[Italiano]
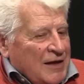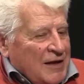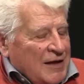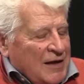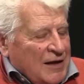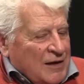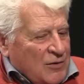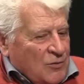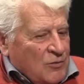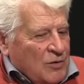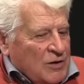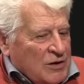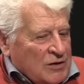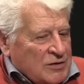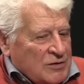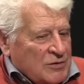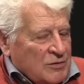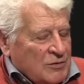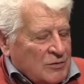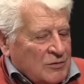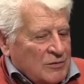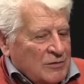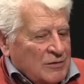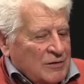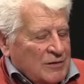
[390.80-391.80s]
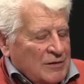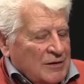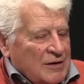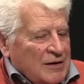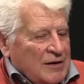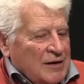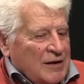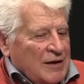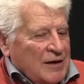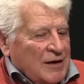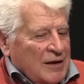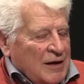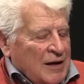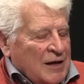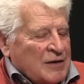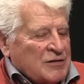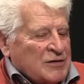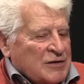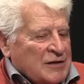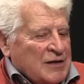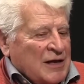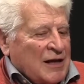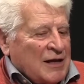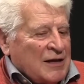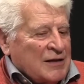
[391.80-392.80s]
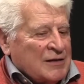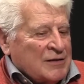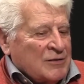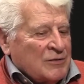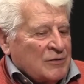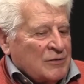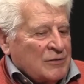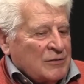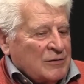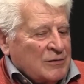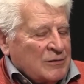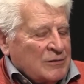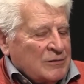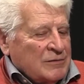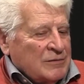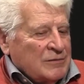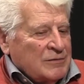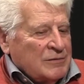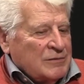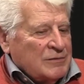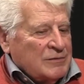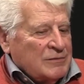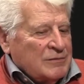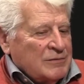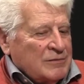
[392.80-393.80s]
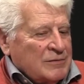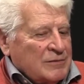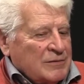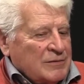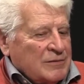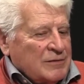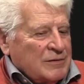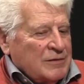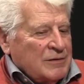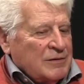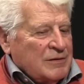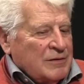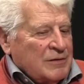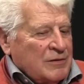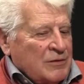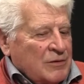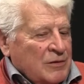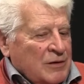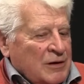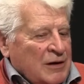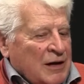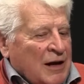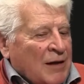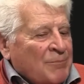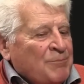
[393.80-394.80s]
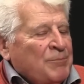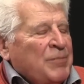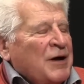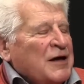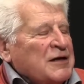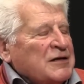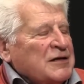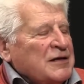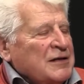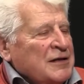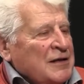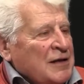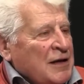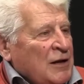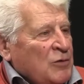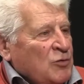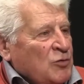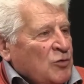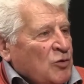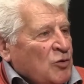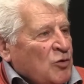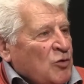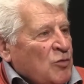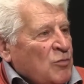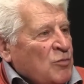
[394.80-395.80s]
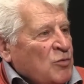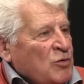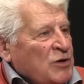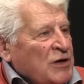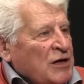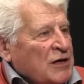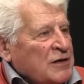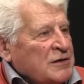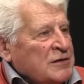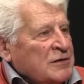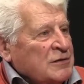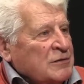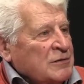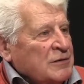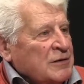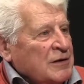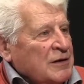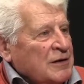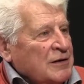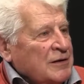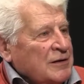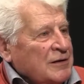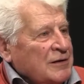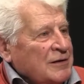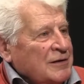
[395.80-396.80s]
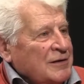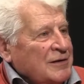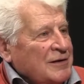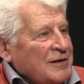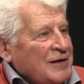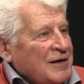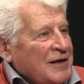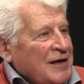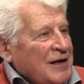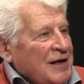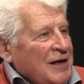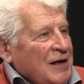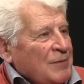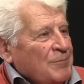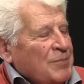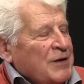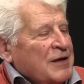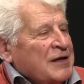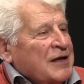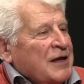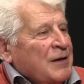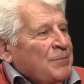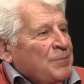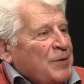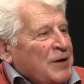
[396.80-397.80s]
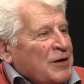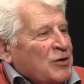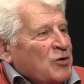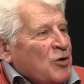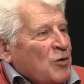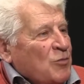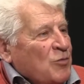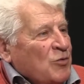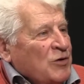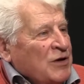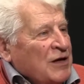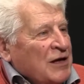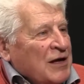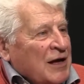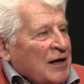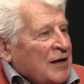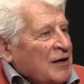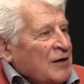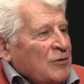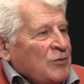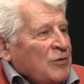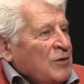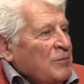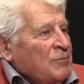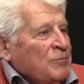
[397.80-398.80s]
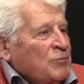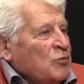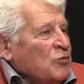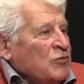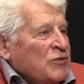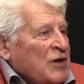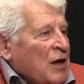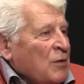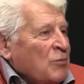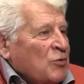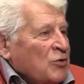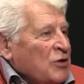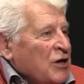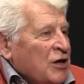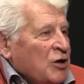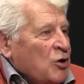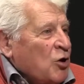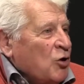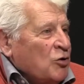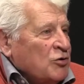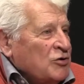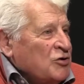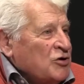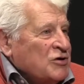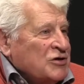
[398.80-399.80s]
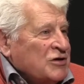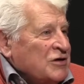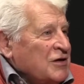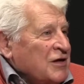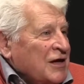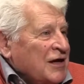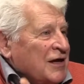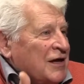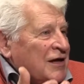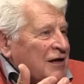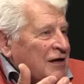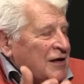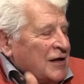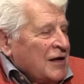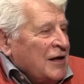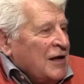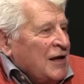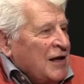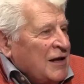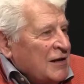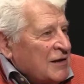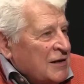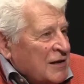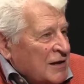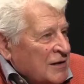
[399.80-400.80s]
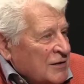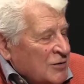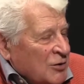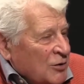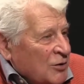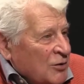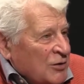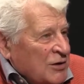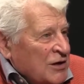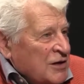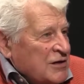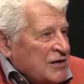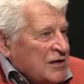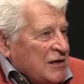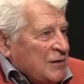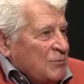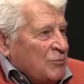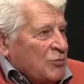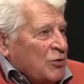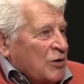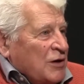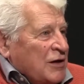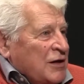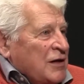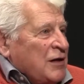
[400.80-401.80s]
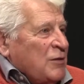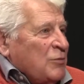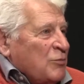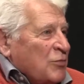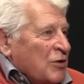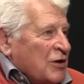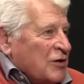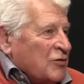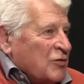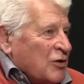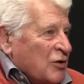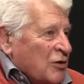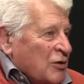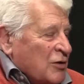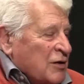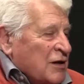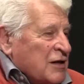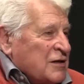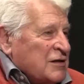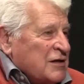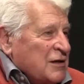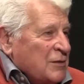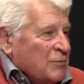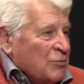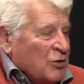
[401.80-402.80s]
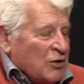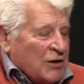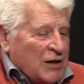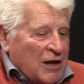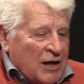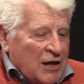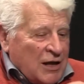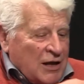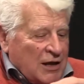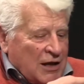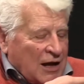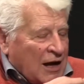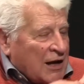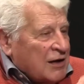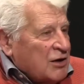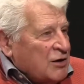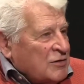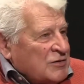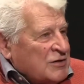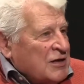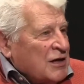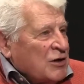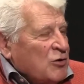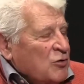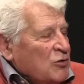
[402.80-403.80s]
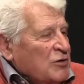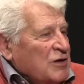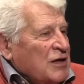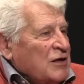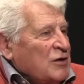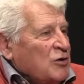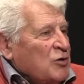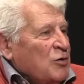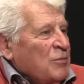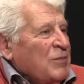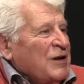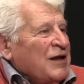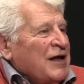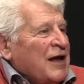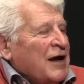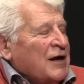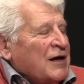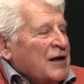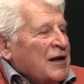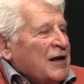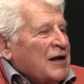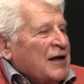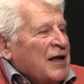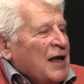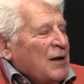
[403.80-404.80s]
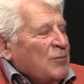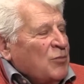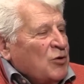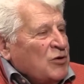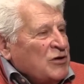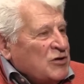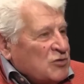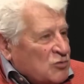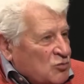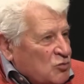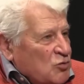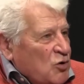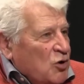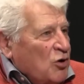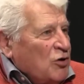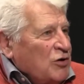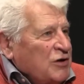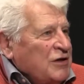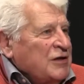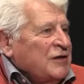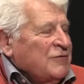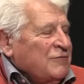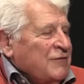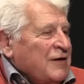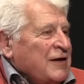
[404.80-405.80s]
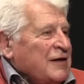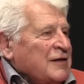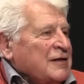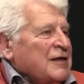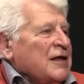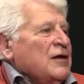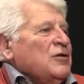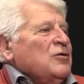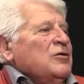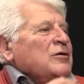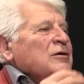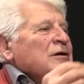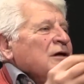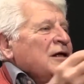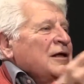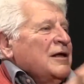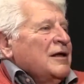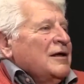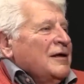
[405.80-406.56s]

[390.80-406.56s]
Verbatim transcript: E questo è stato la base della loro comunicazione, perché per comunicare noi usiamo dei codici, certo. le lettere sono dei simboli, i numeri sono dei simboli, certo. a seconda di come li aggreghiamo i suoni diventano